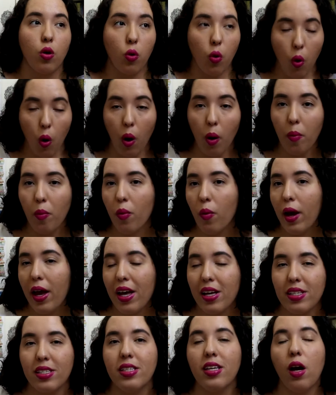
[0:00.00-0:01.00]
Como
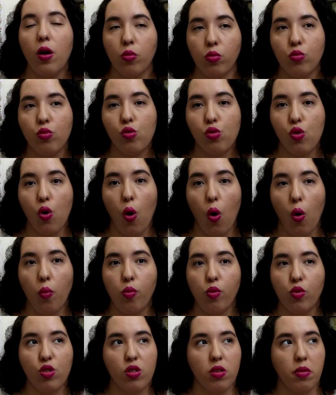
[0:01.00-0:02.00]
esse é um dos
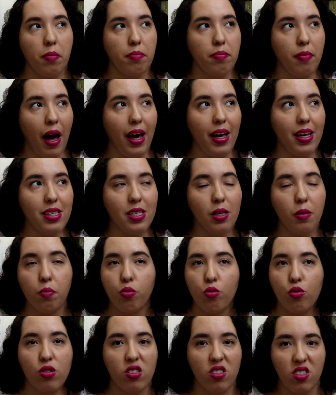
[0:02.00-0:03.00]
roubos mais
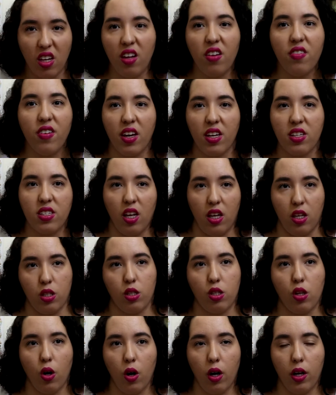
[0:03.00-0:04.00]
impossíveis da
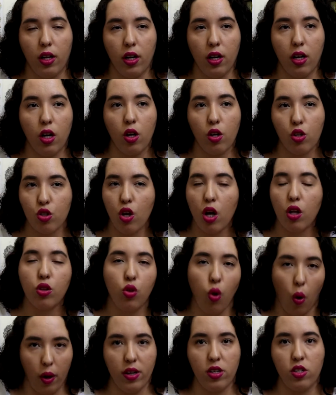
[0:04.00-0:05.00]
história, só
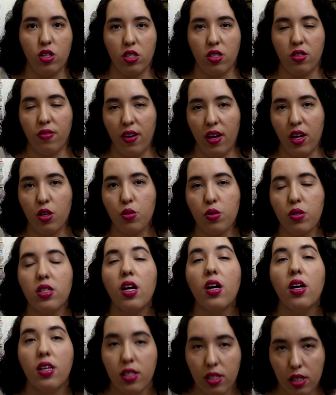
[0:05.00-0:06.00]
dois desfechos
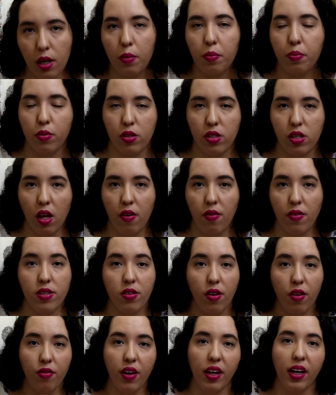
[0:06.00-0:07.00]
são
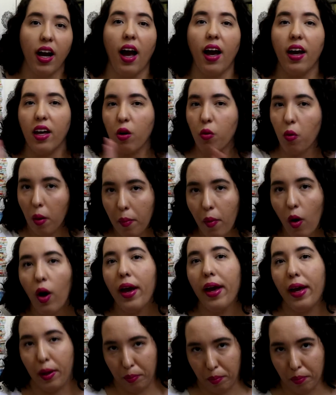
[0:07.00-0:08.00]
possíveis: ficar rico ou
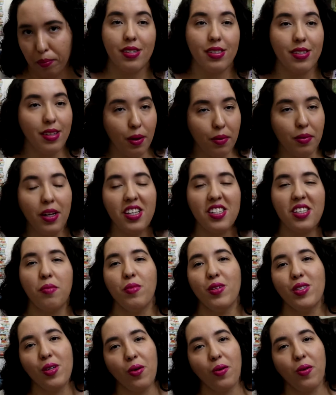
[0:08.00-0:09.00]
morrer. Estão nessa
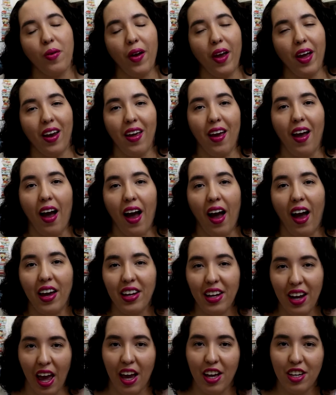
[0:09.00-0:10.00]
missão com ele a
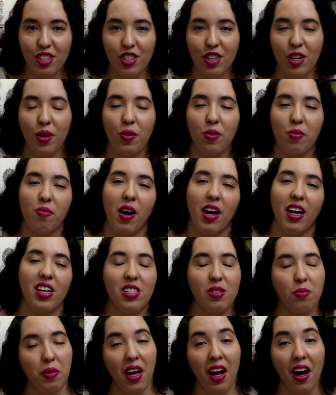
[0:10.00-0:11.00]
Inej, uma
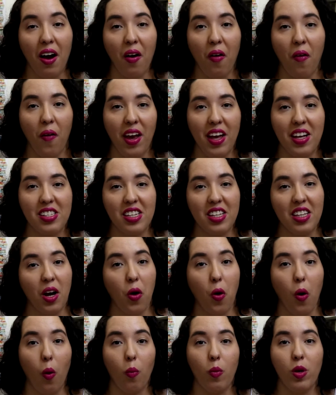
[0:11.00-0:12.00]
espiã conhecida
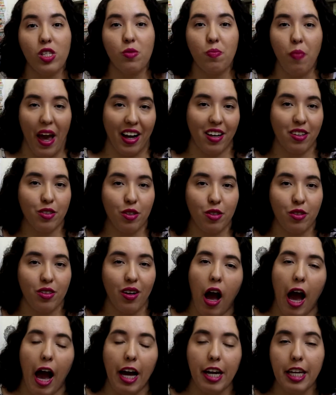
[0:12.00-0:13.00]
como Espectro,
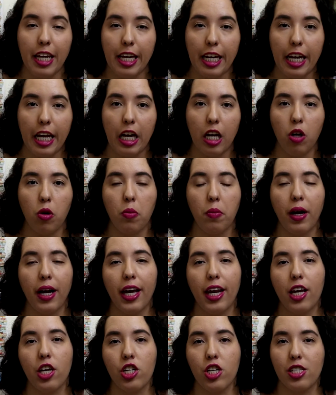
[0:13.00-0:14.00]
a Nina, uma
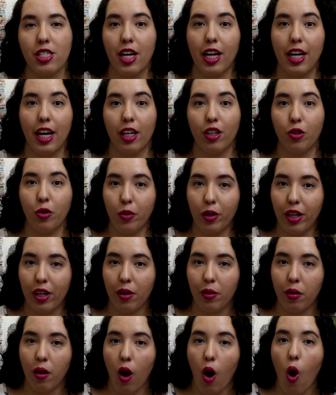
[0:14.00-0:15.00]
grixa
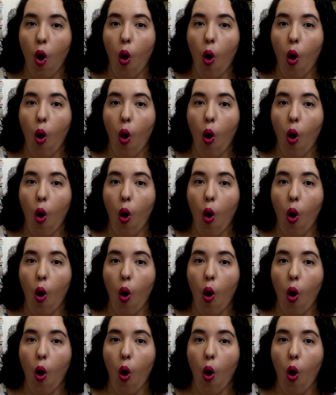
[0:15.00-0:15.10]
sangradora,